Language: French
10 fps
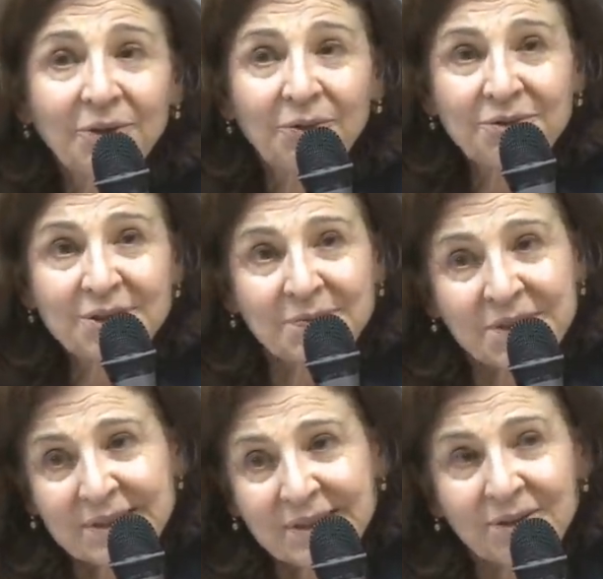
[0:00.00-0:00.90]
On dit,
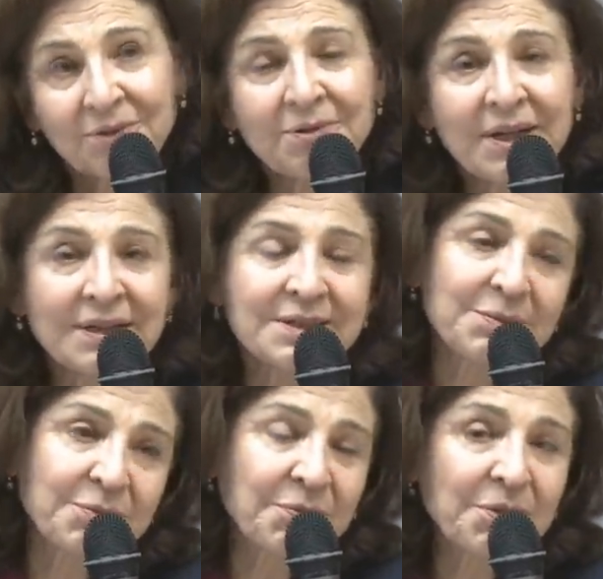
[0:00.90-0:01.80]
mais c'est l'angoisse,
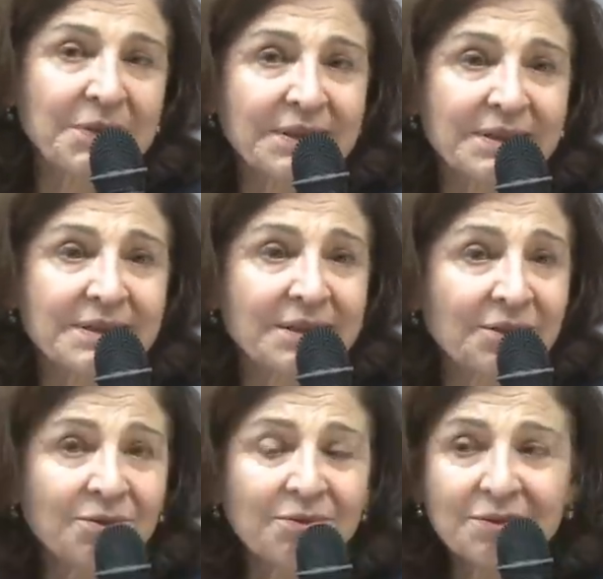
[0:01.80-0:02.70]
c'est pour mieux maîtriser.
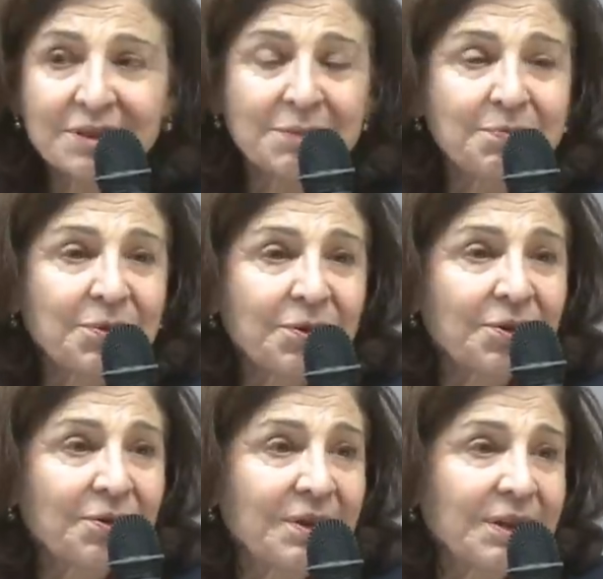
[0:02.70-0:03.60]
Non, c'est pour
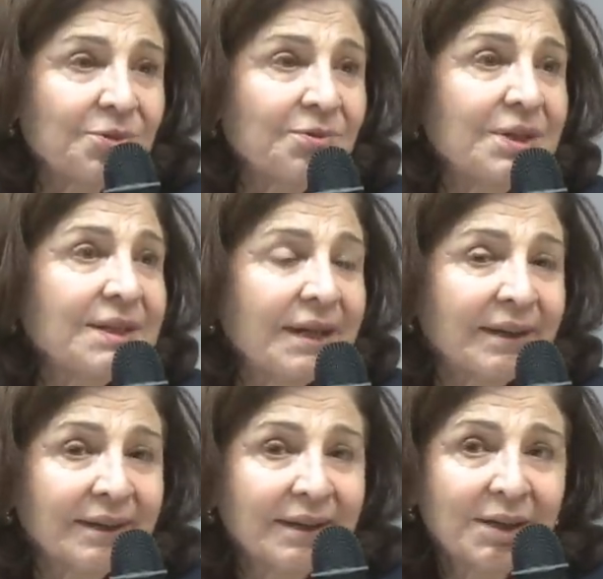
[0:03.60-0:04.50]
qu'il y ait du
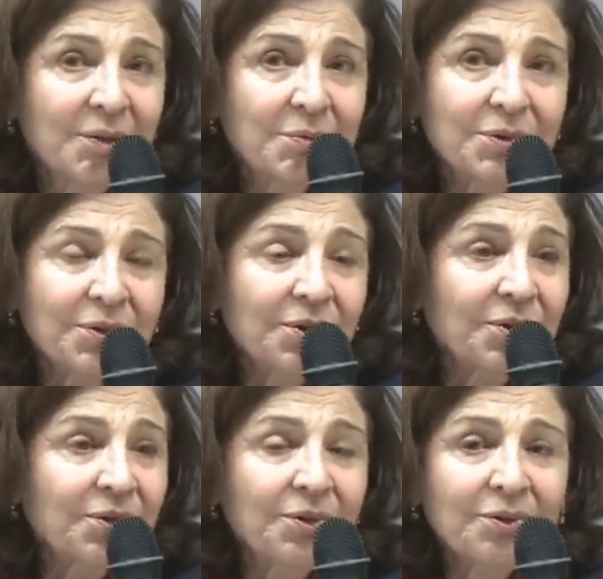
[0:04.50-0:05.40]
lien, pour
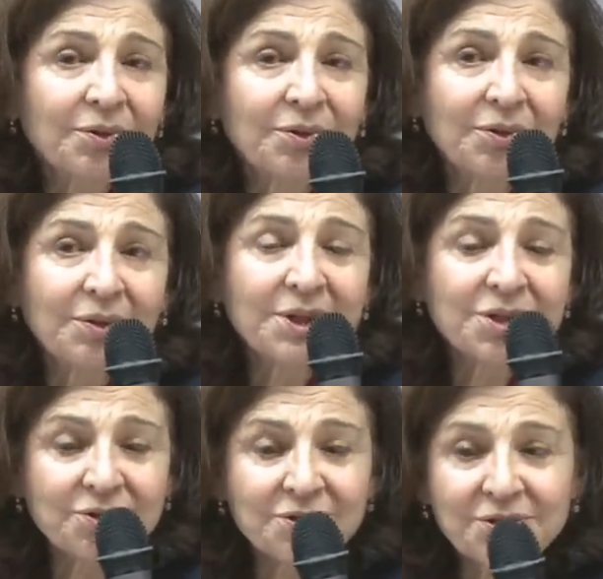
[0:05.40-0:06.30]
que euh, les
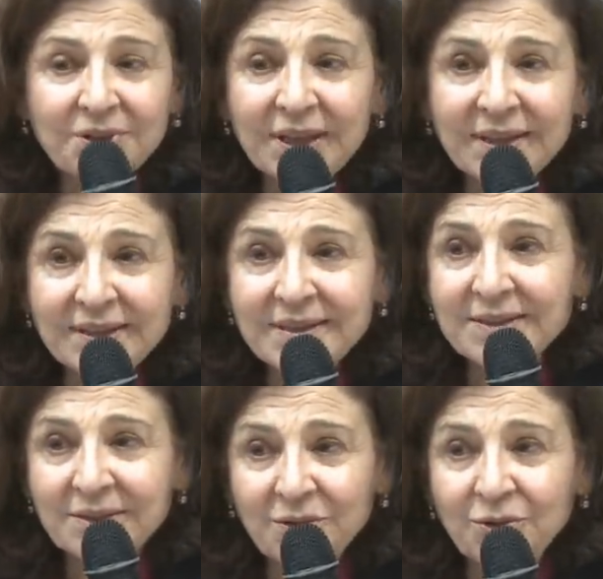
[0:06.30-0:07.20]
choses
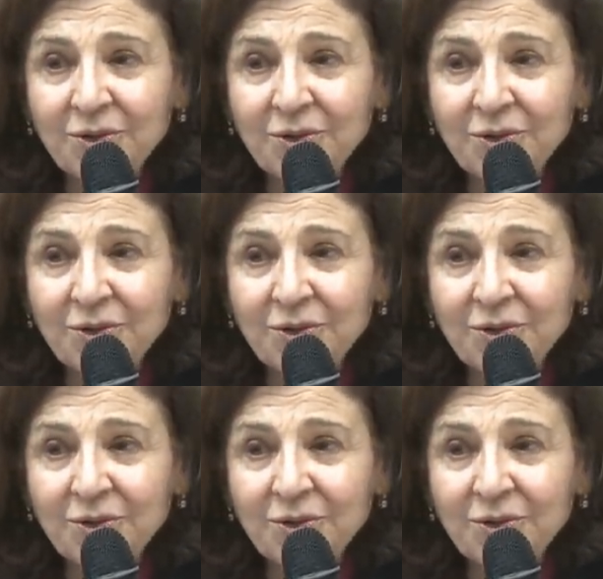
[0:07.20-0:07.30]
s'organisent.